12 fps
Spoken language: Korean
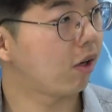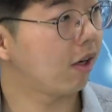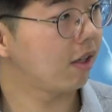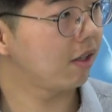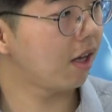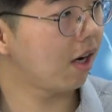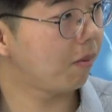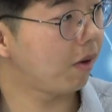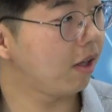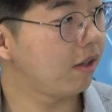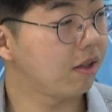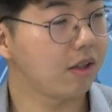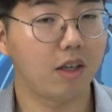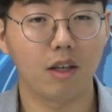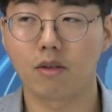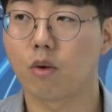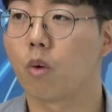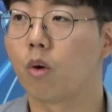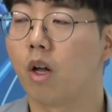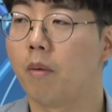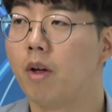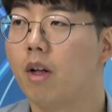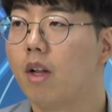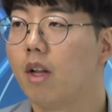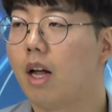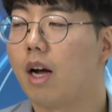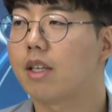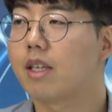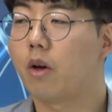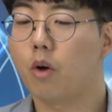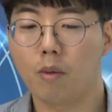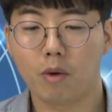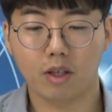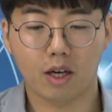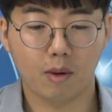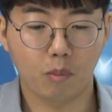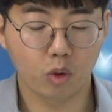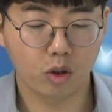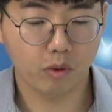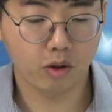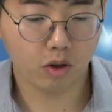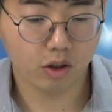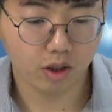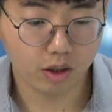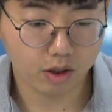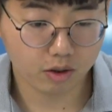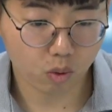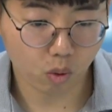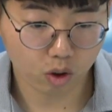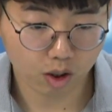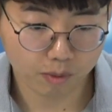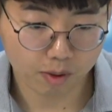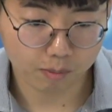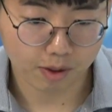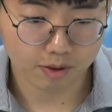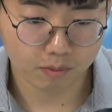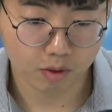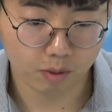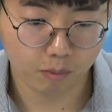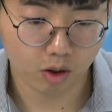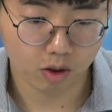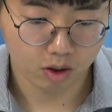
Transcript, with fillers: 신한 알파 리츠, 이리츠 코크랩. 아까 자료화면 잠깐 보시면서 이제 이리츠 코크랩을 한번 말씀드리면